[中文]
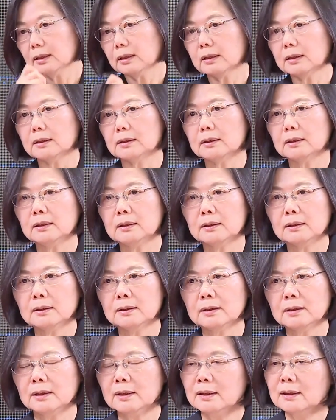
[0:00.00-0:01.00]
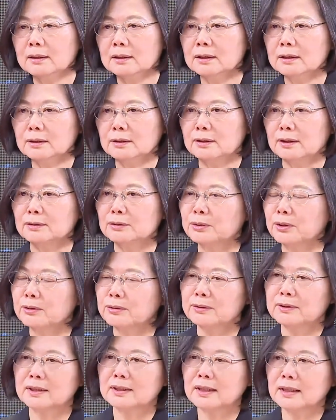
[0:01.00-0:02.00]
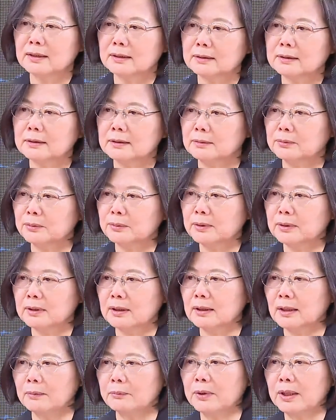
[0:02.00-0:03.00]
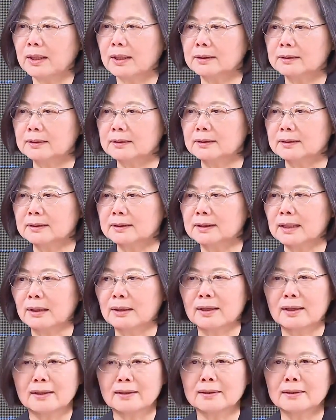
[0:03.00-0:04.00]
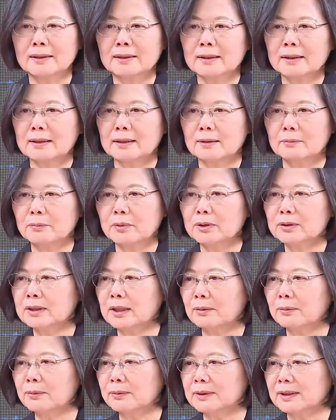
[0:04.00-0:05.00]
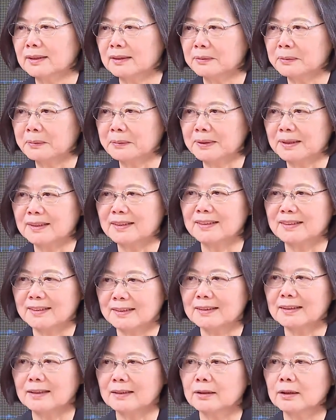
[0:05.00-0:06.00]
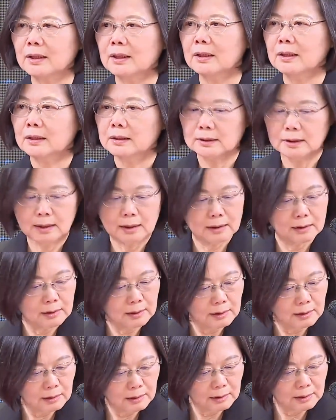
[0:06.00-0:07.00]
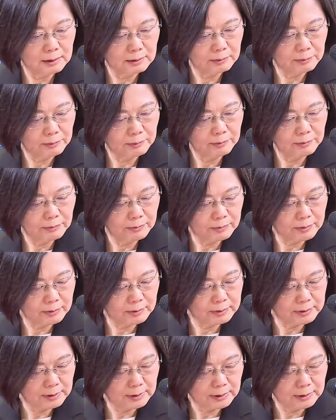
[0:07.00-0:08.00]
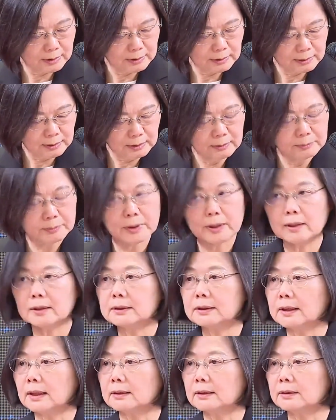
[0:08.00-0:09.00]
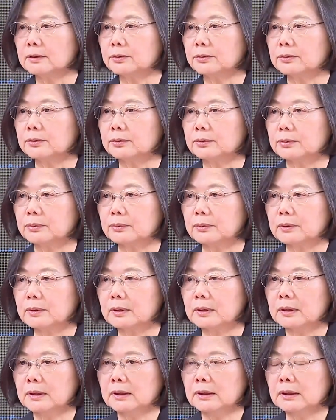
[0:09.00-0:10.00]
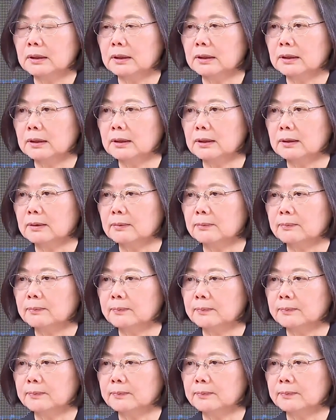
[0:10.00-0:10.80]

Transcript: 呃，所以你最后的那一题，我好像还没开始想哎，也没有想过这个问题。那呃，我呃特别要讲的就是说，呃，